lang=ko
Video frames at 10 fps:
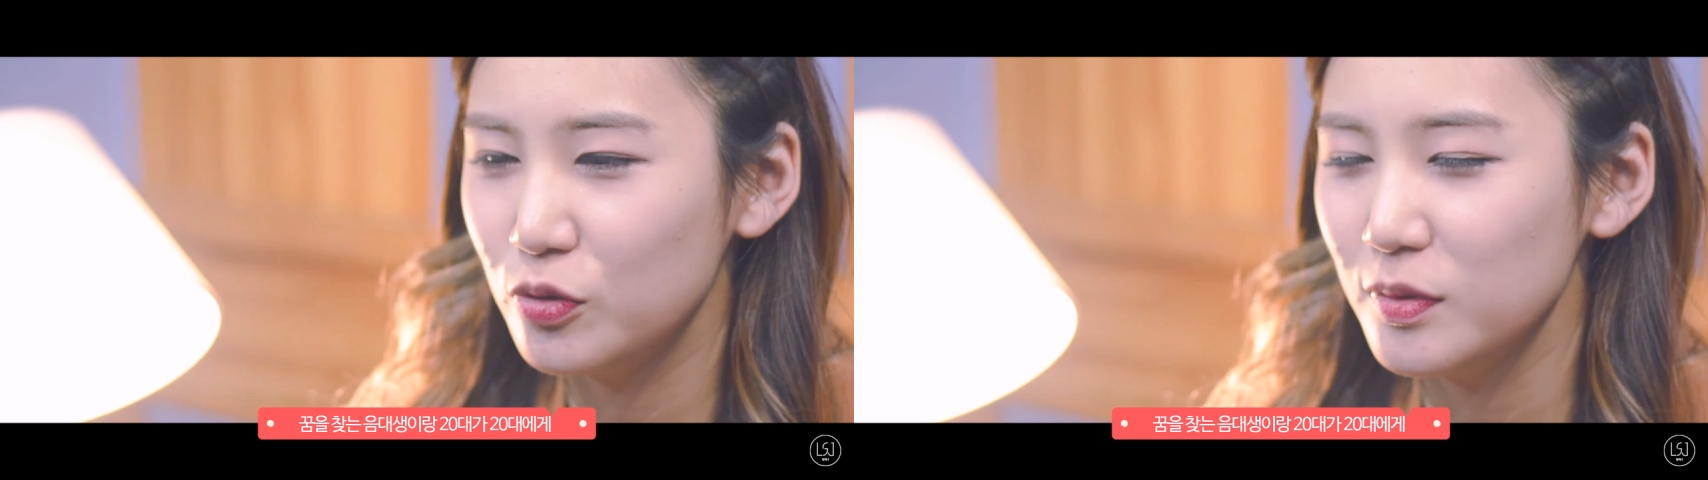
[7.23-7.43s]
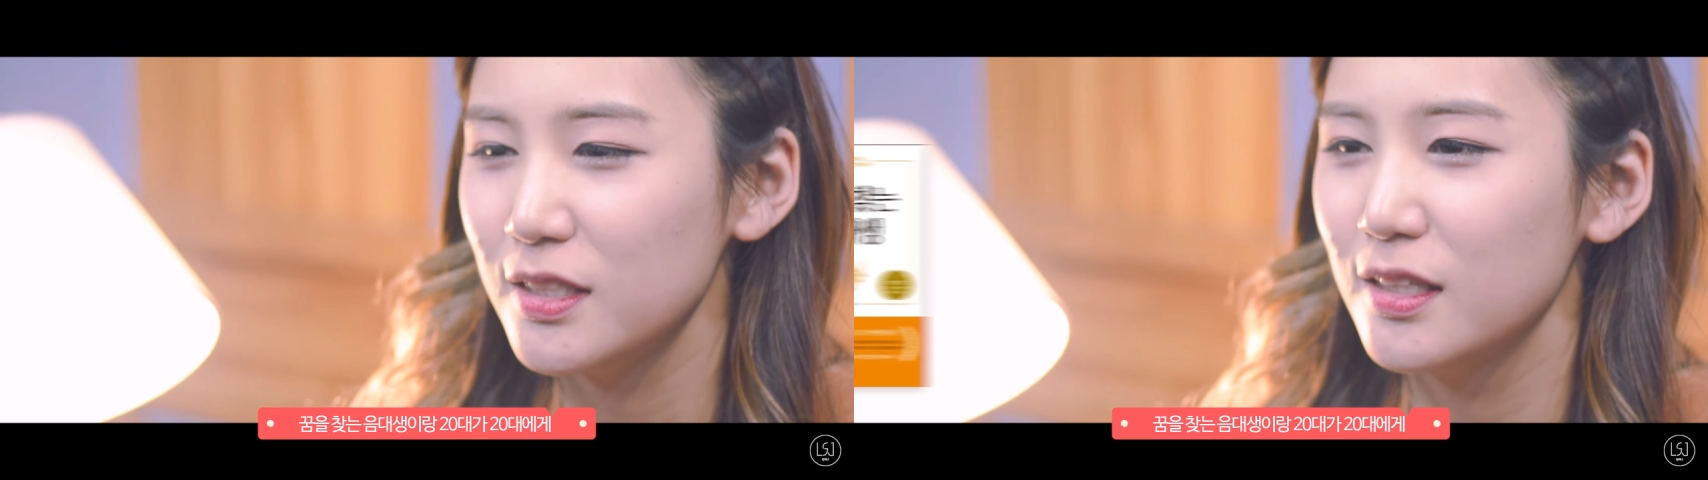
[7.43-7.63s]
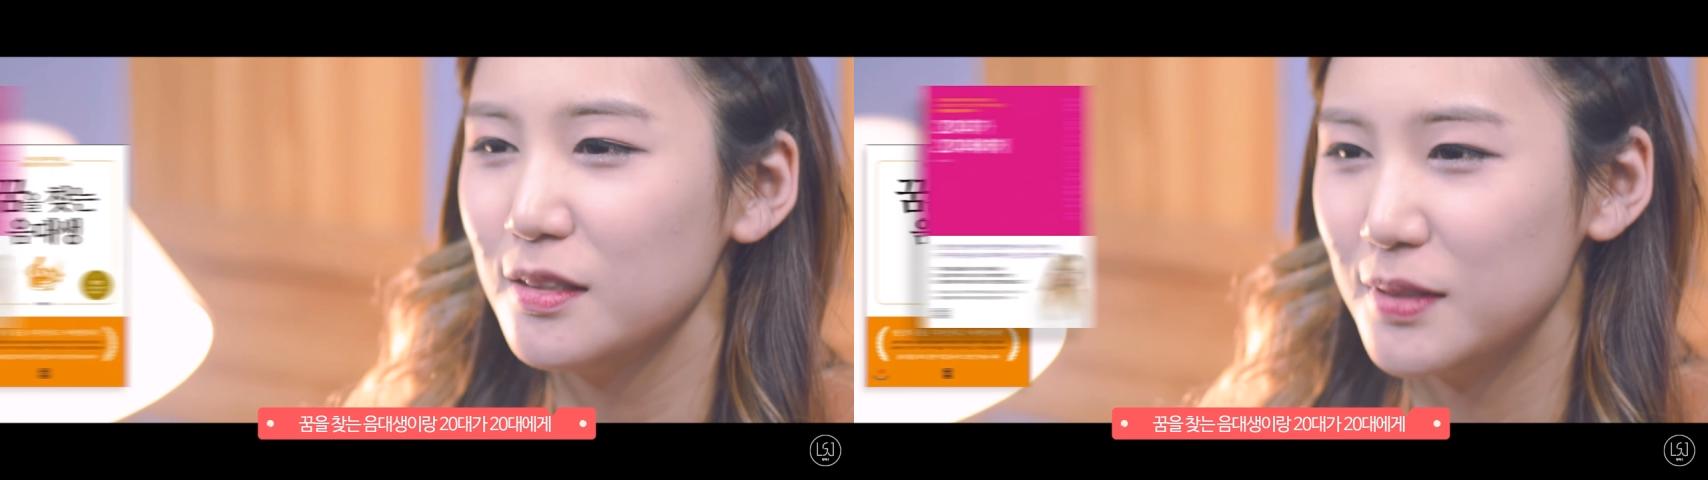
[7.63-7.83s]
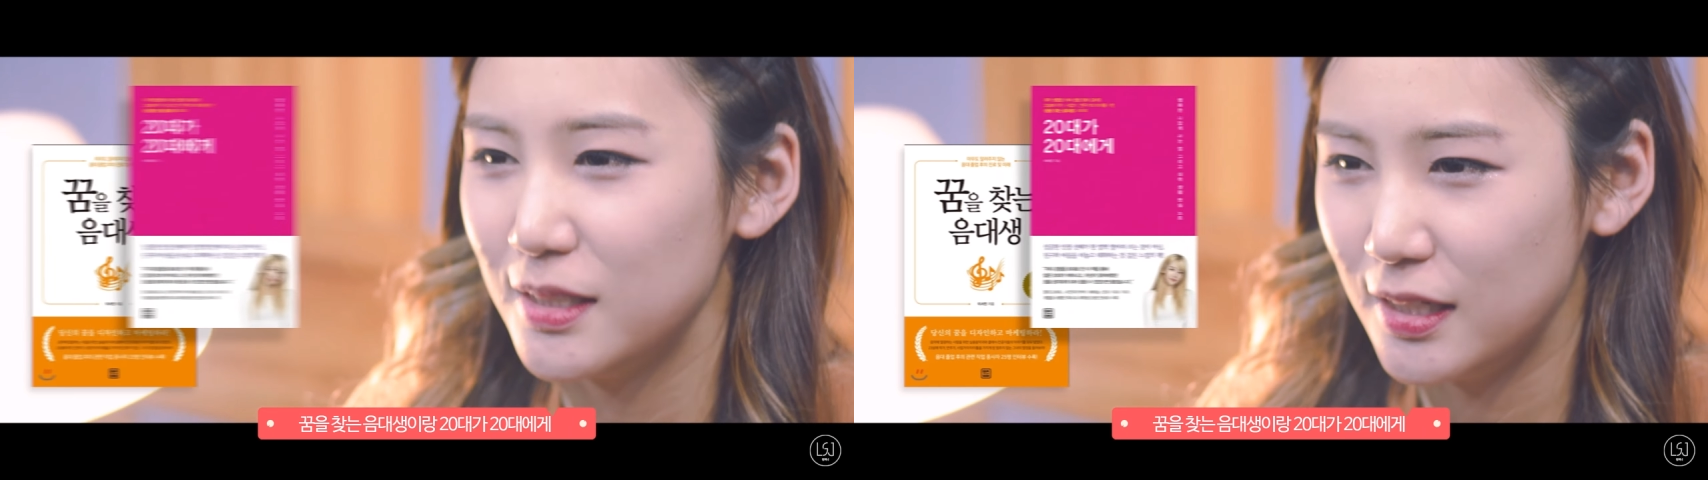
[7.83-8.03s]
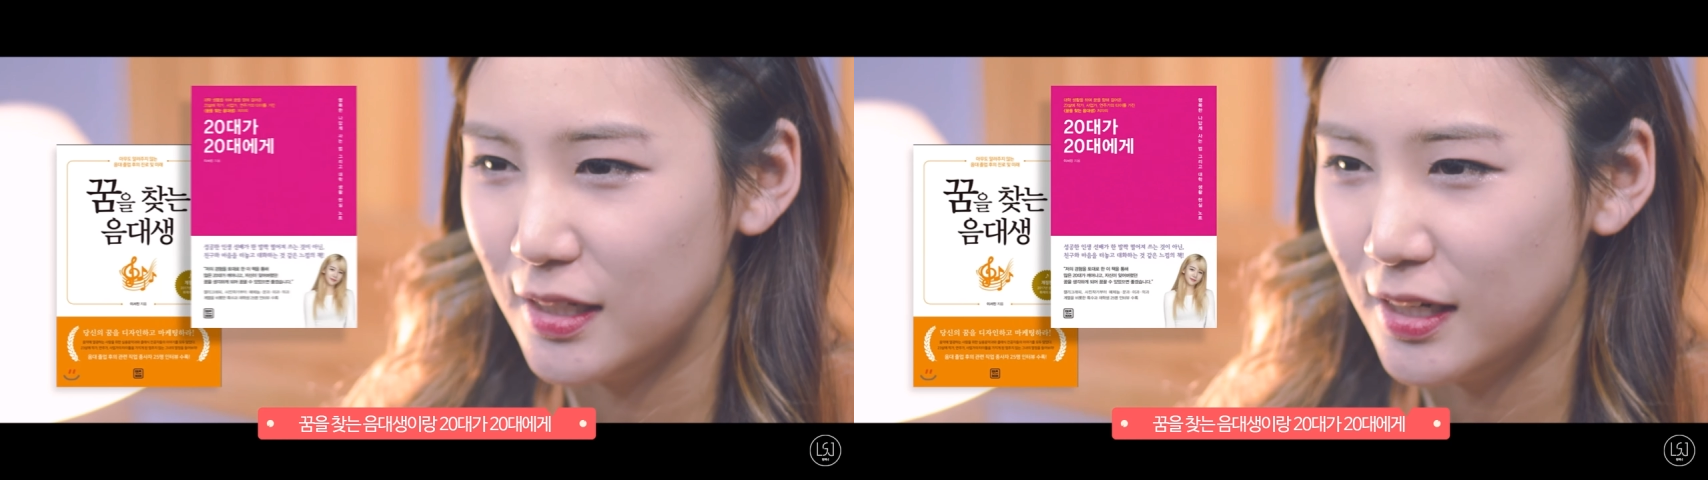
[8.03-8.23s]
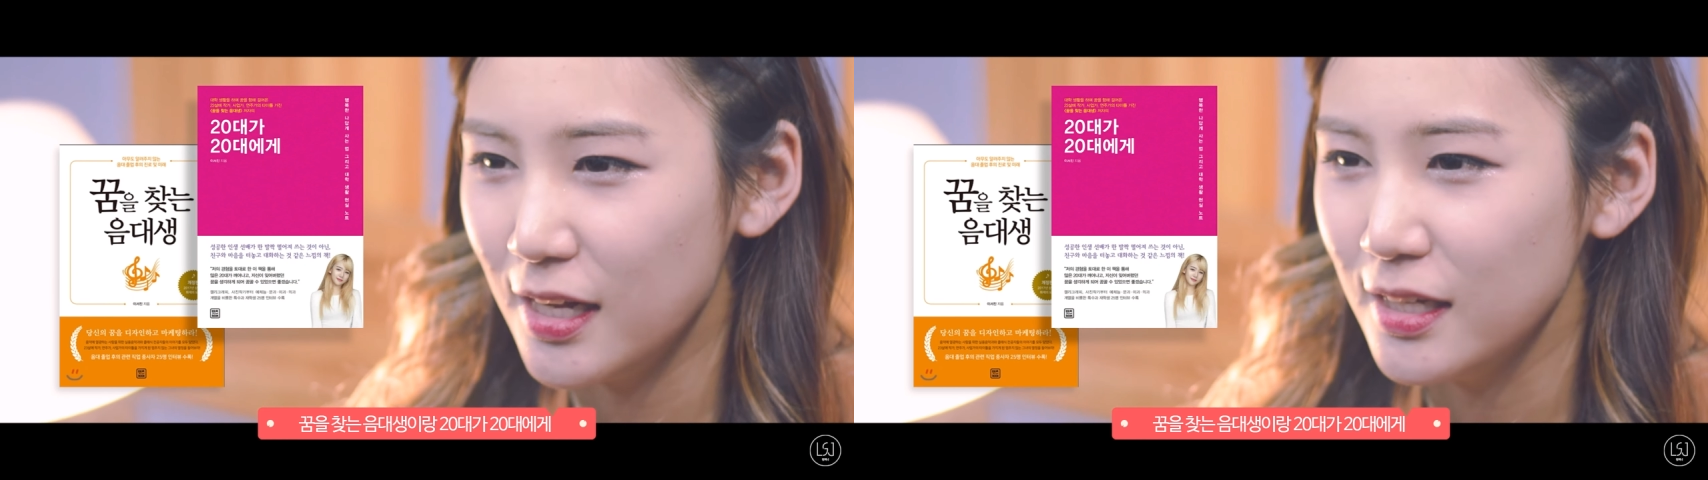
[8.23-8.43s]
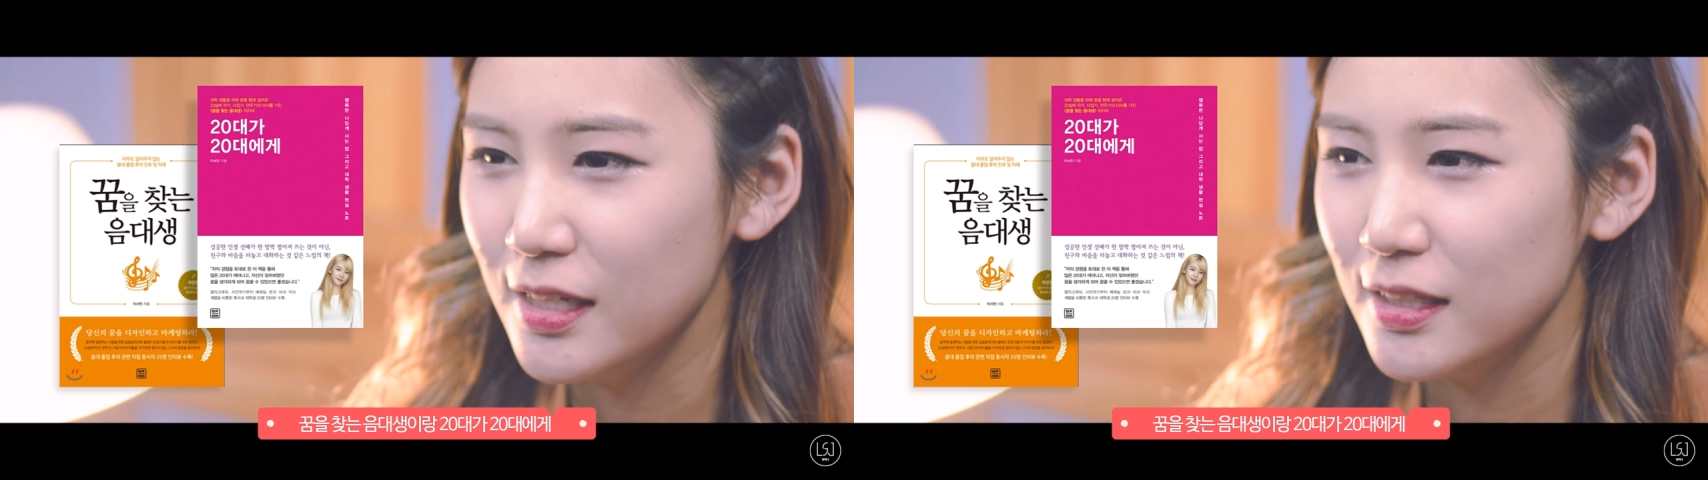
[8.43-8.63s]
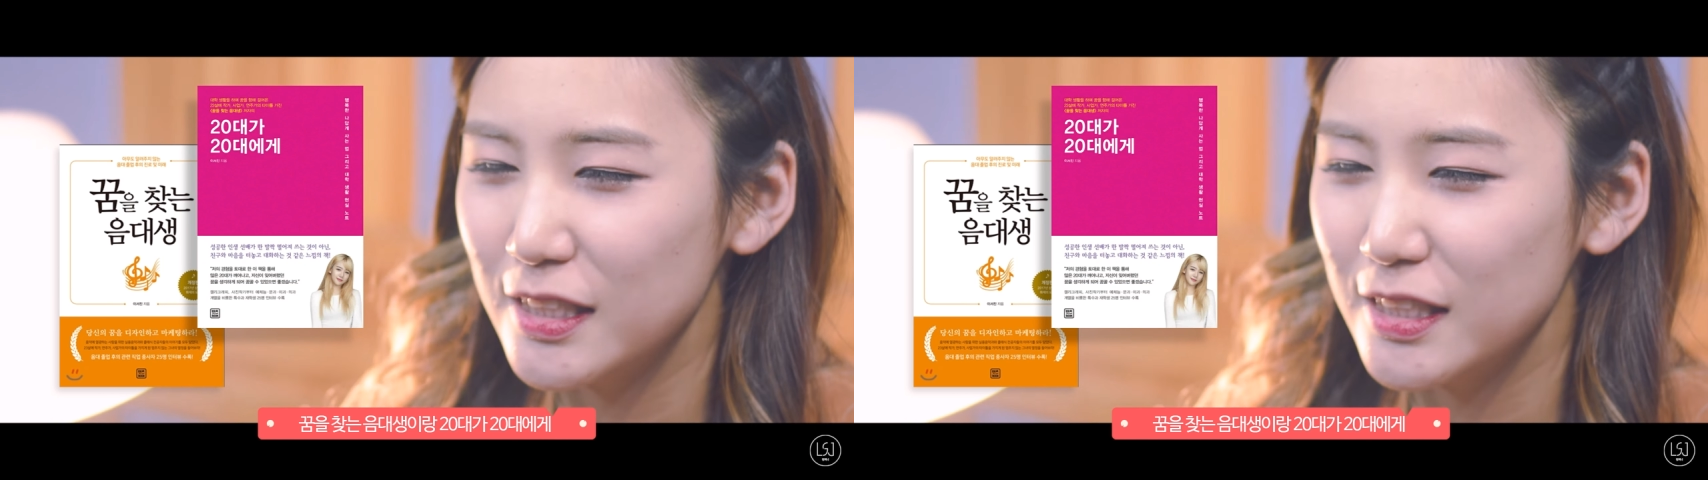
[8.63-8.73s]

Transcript: 꿈을 찾는 음대생이랑